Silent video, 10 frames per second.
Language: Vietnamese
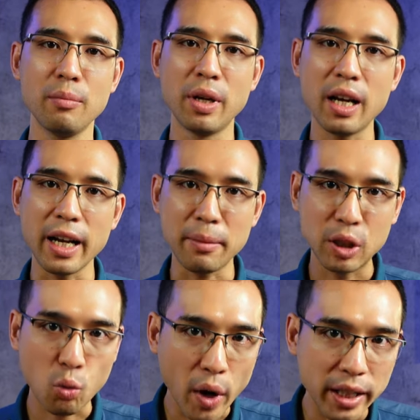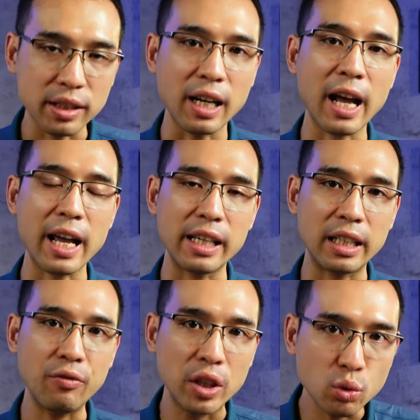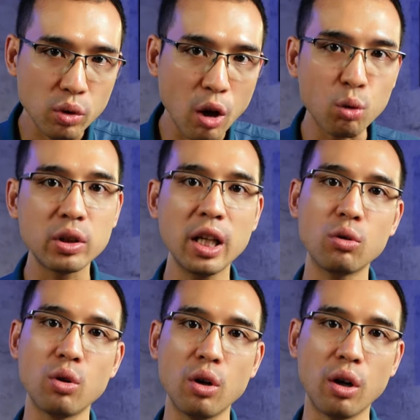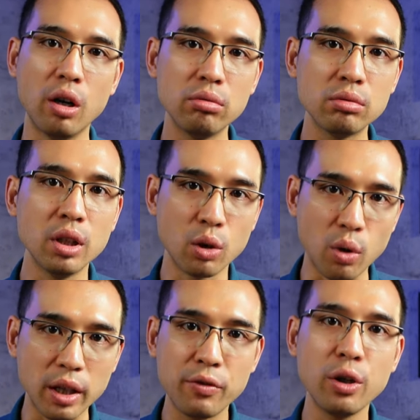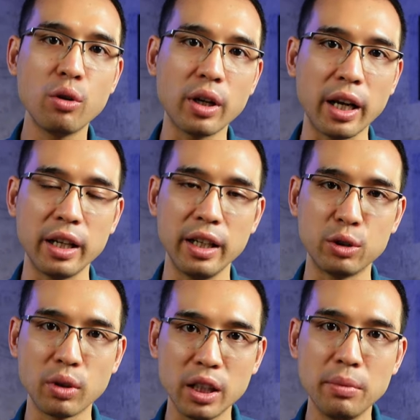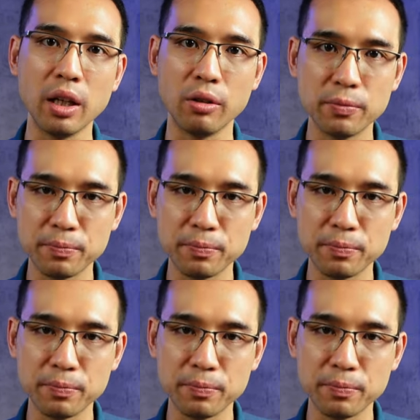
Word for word: bây giờ em sẽ quay trở lại cái ví dụ đầu tiên của ông của cái video này để chúng ta tìm hiểu